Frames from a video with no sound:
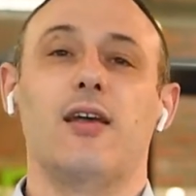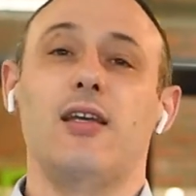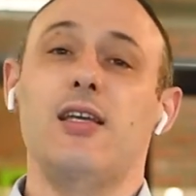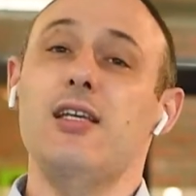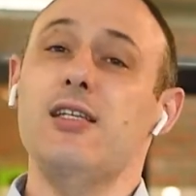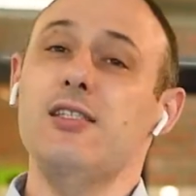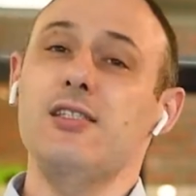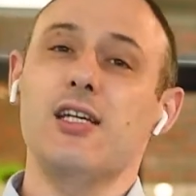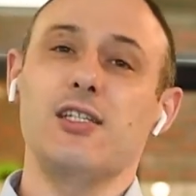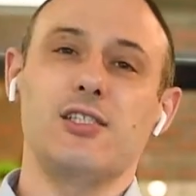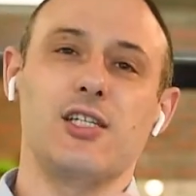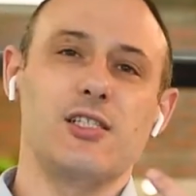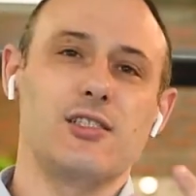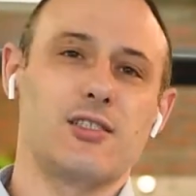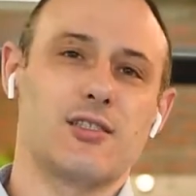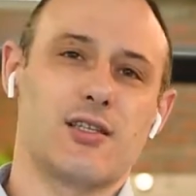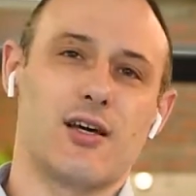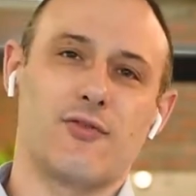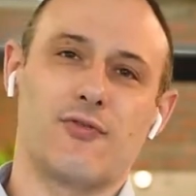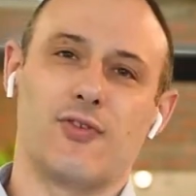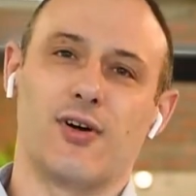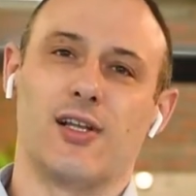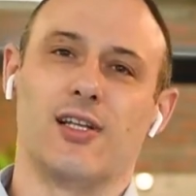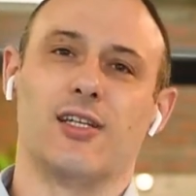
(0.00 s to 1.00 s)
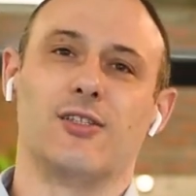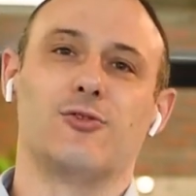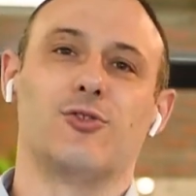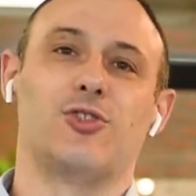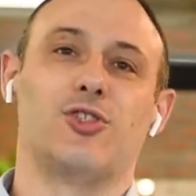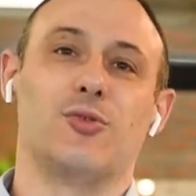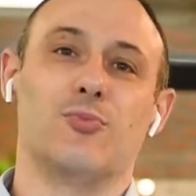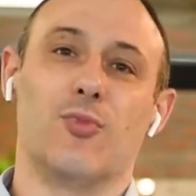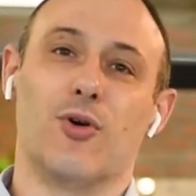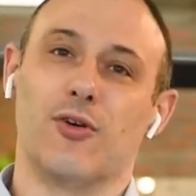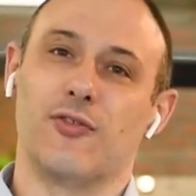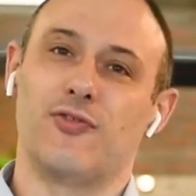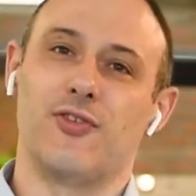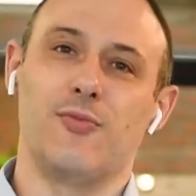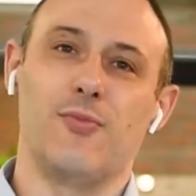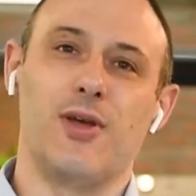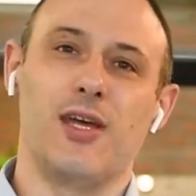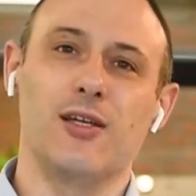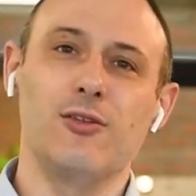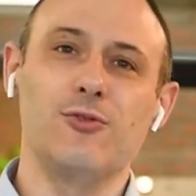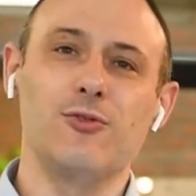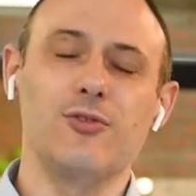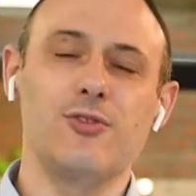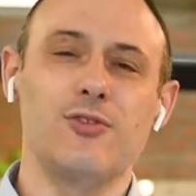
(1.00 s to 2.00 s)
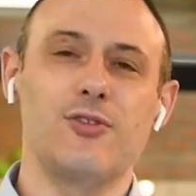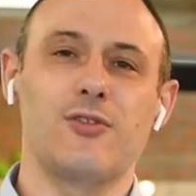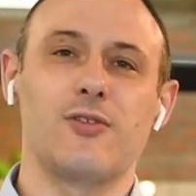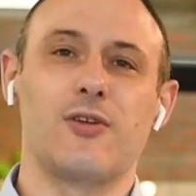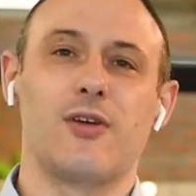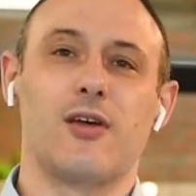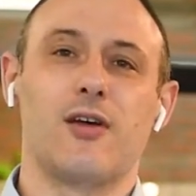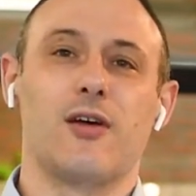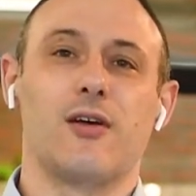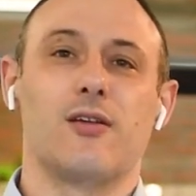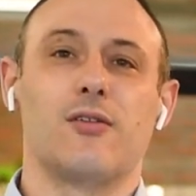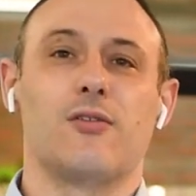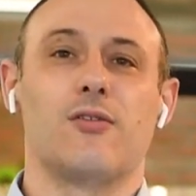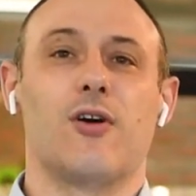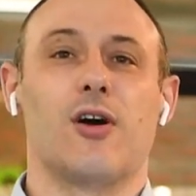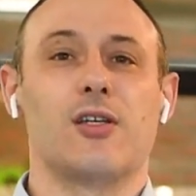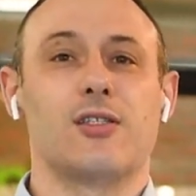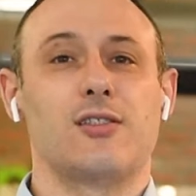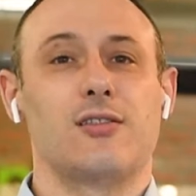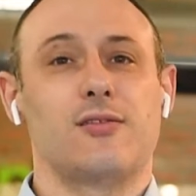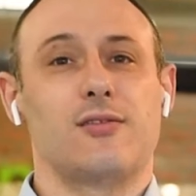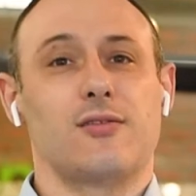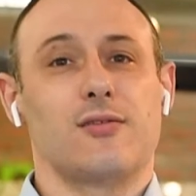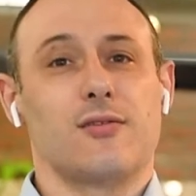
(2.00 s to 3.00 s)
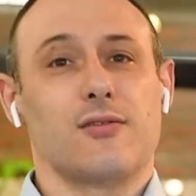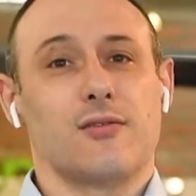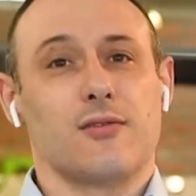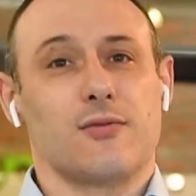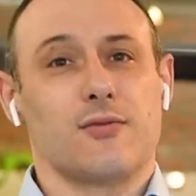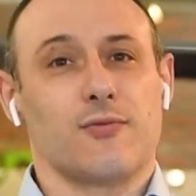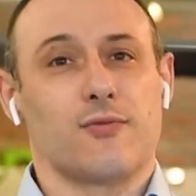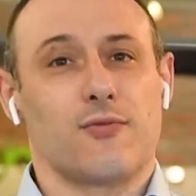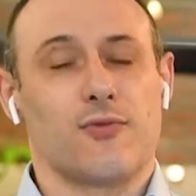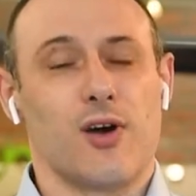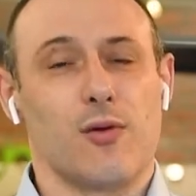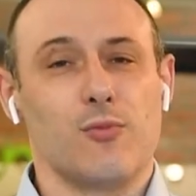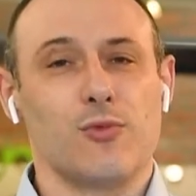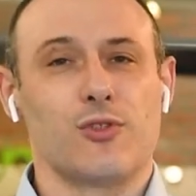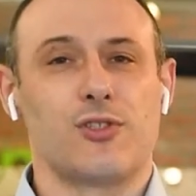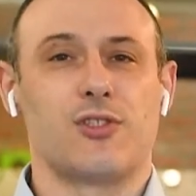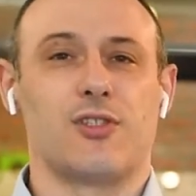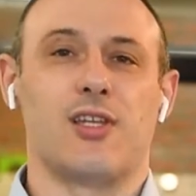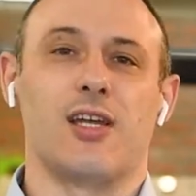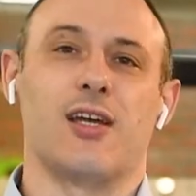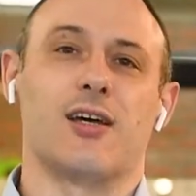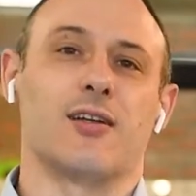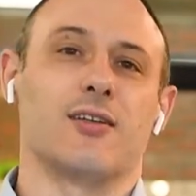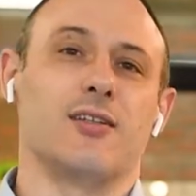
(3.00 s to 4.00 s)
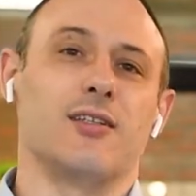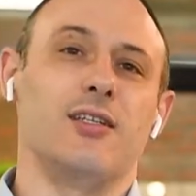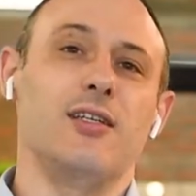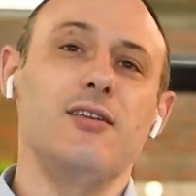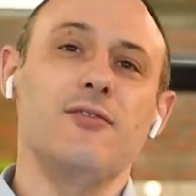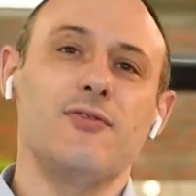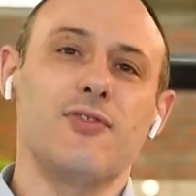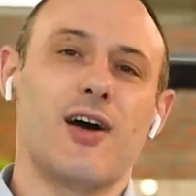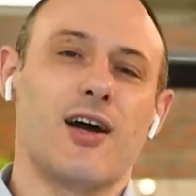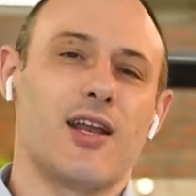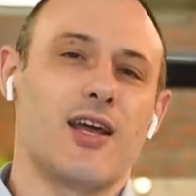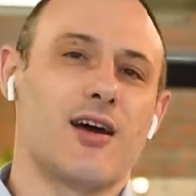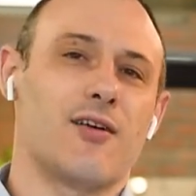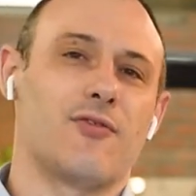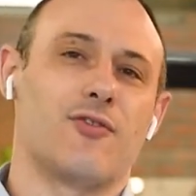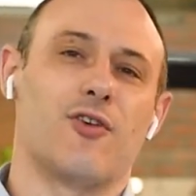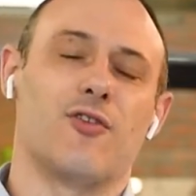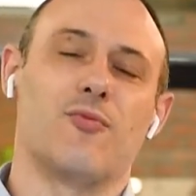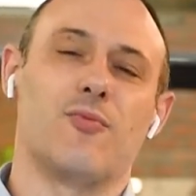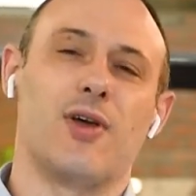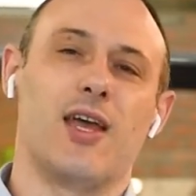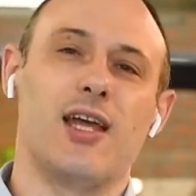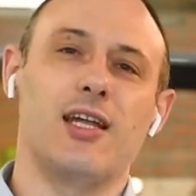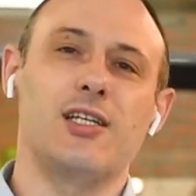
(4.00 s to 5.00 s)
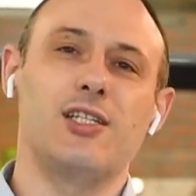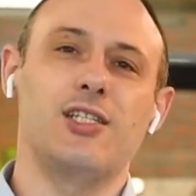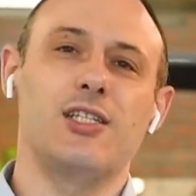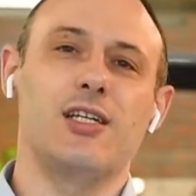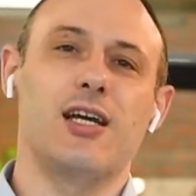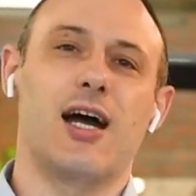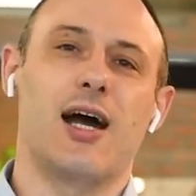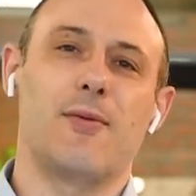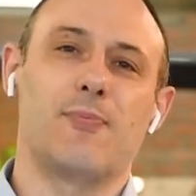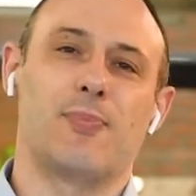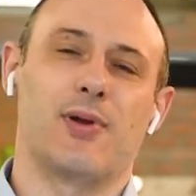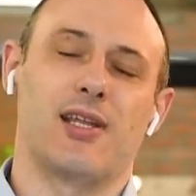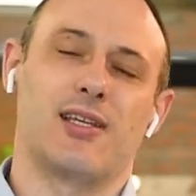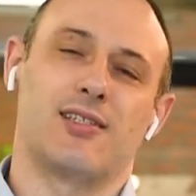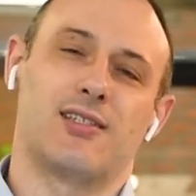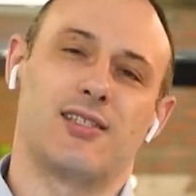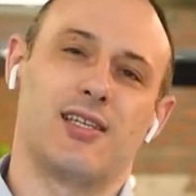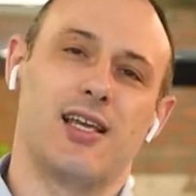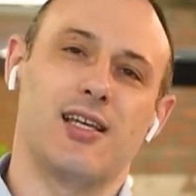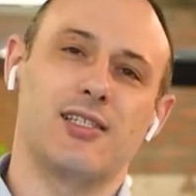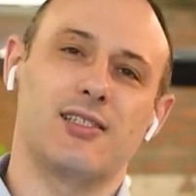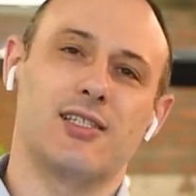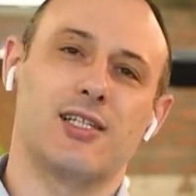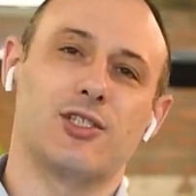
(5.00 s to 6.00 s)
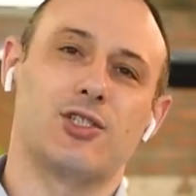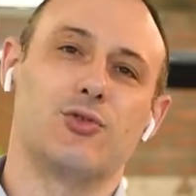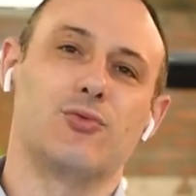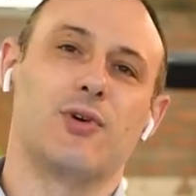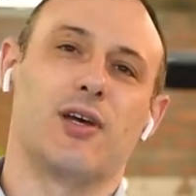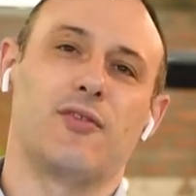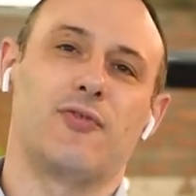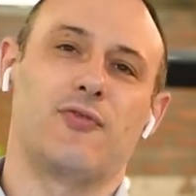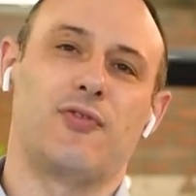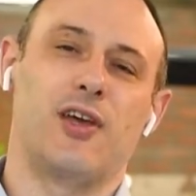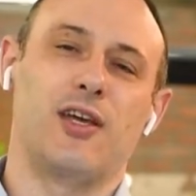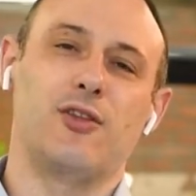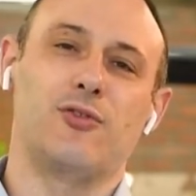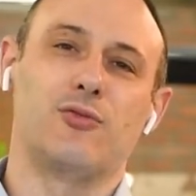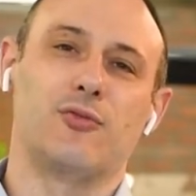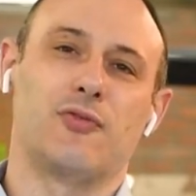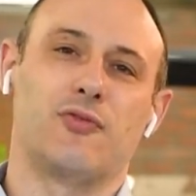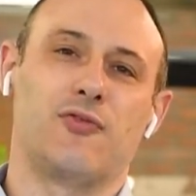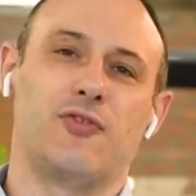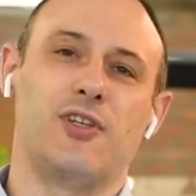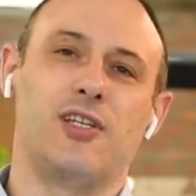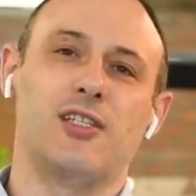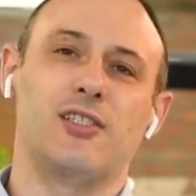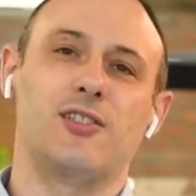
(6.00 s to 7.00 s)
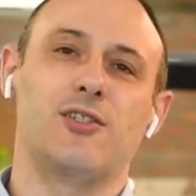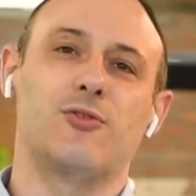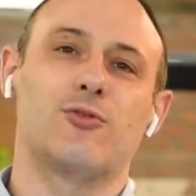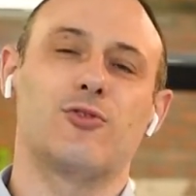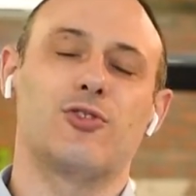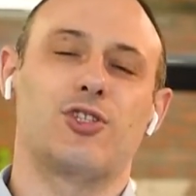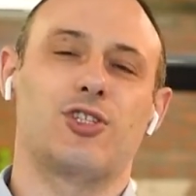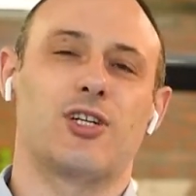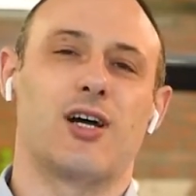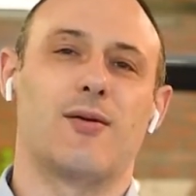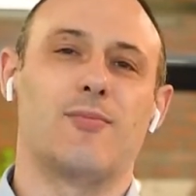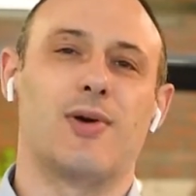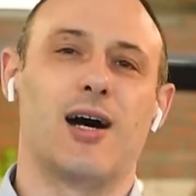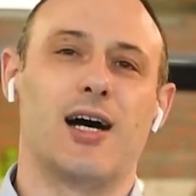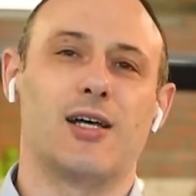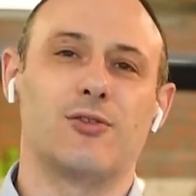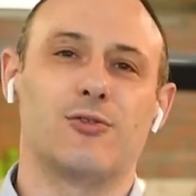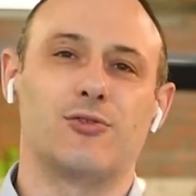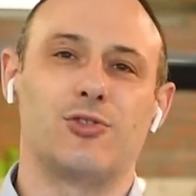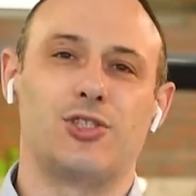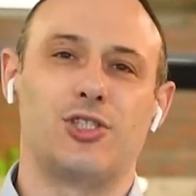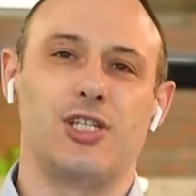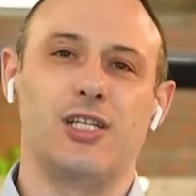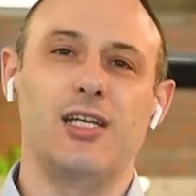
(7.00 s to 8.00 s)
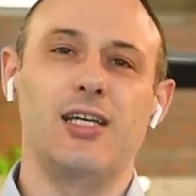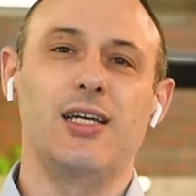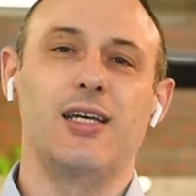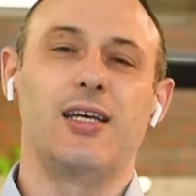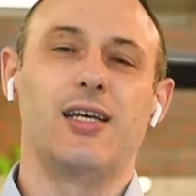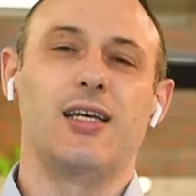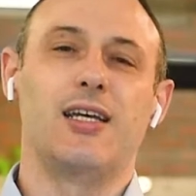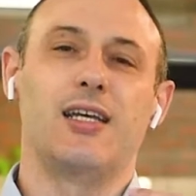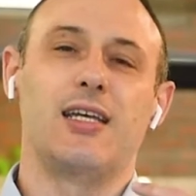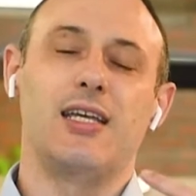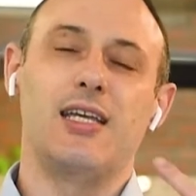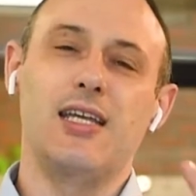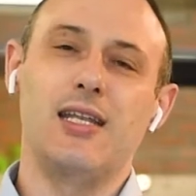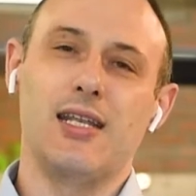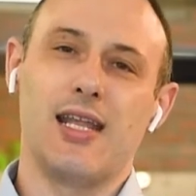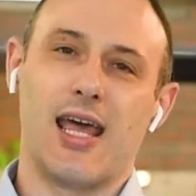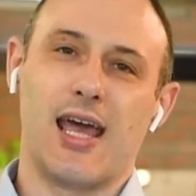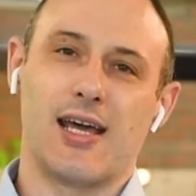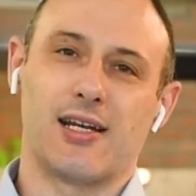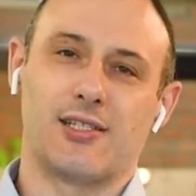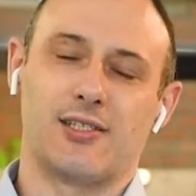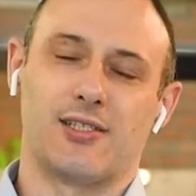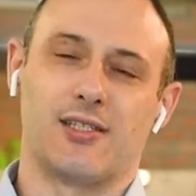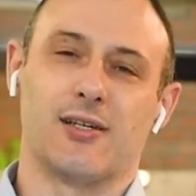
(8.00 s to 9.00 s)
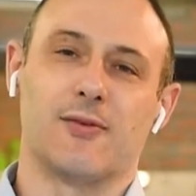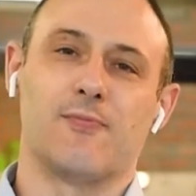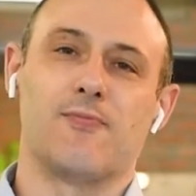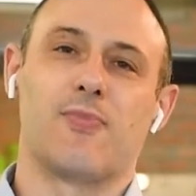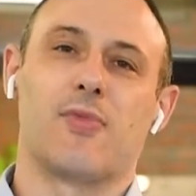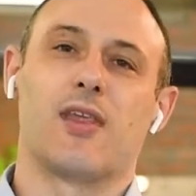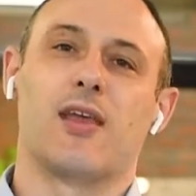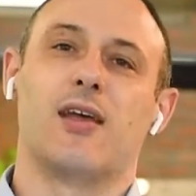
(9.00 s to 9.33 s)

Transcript: E se a gente está falando de movimentos, nós vamos ter invariavelmente a presença de um efeito físico chamado de inércia.